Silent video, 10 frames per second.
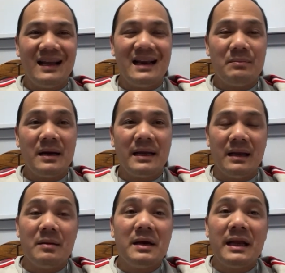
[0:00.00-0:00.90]
lấy đám bất kỳ
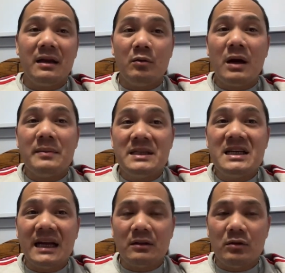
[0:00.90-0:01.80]
đó bất kỳ còn qua với
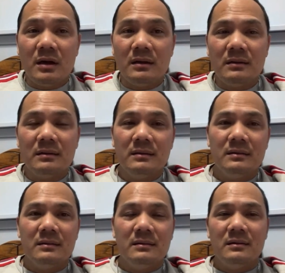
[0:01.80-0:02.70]
sinh ăn tụi nó nữa
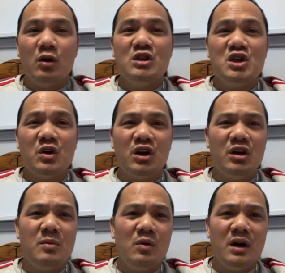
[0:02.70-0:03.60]
ôi rồi
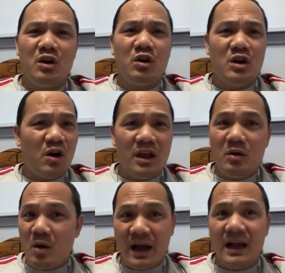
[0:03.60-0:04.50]
ôi bố ơi con đói
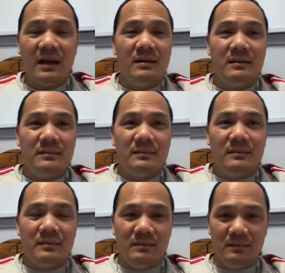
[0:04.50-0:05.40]
quá
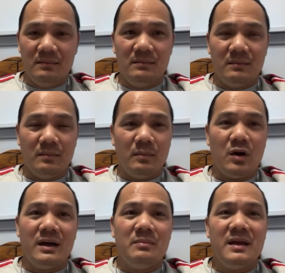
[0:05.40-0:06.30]

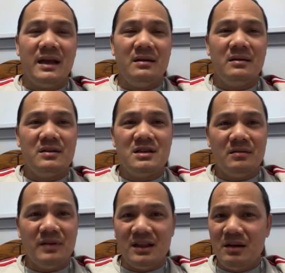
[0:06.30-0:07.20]
bọn năm kỳ nó nó
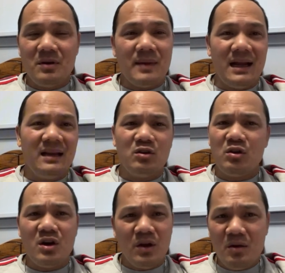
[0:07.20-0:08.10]
dựng vị trí 17 lên
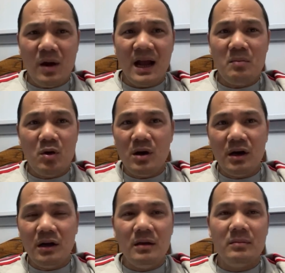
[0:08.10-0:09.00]
con đói quá bố
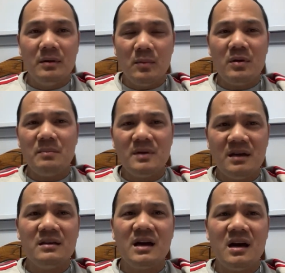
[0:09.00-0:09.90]
ơi bố cấp
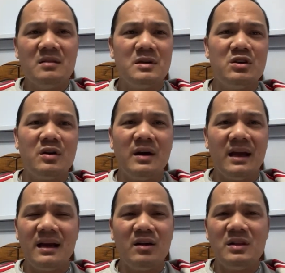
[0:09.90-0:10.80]
cướp cướp cho con
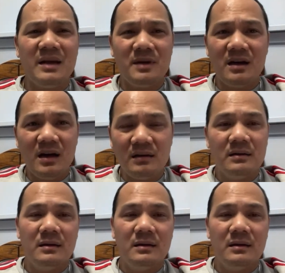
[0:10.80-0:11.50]
ăn con thèm cướp